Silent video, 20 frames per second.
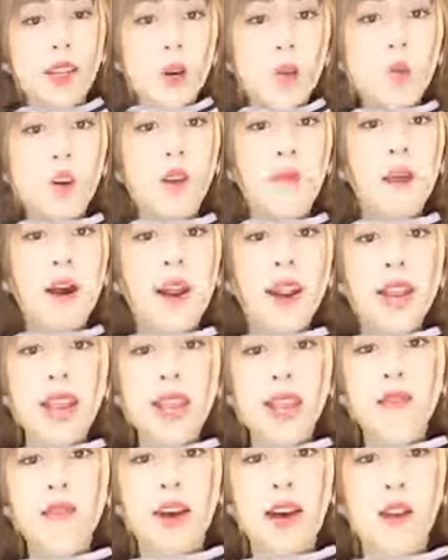quần ba
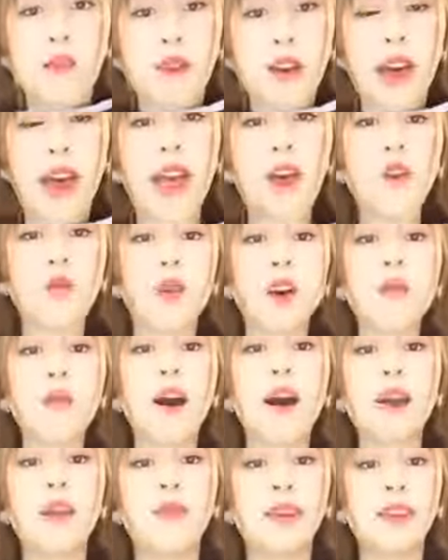lên như vậy và é cũng có
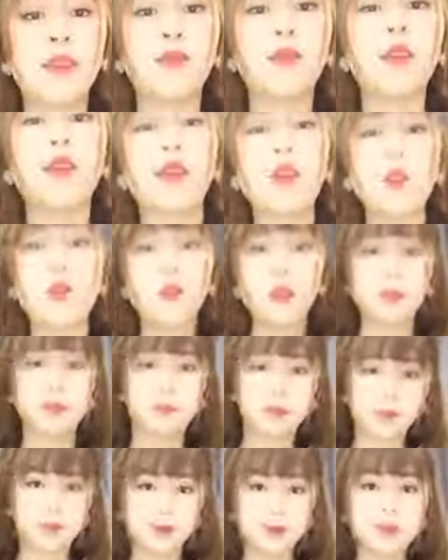bao như vậy cho mình luôn
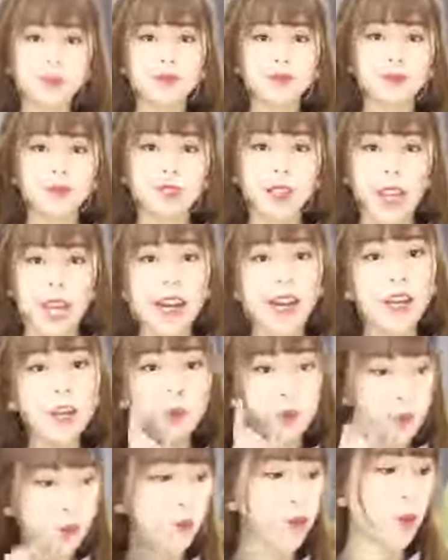ừ. em có được
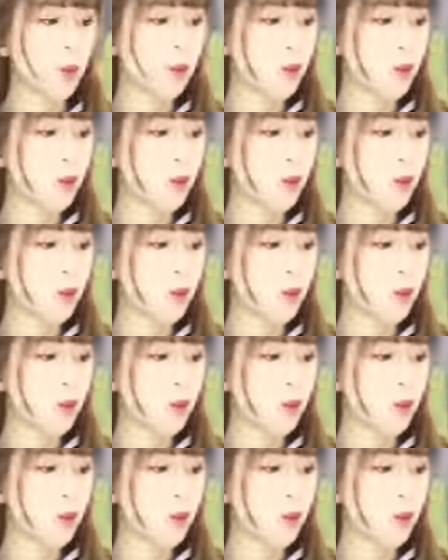một bộ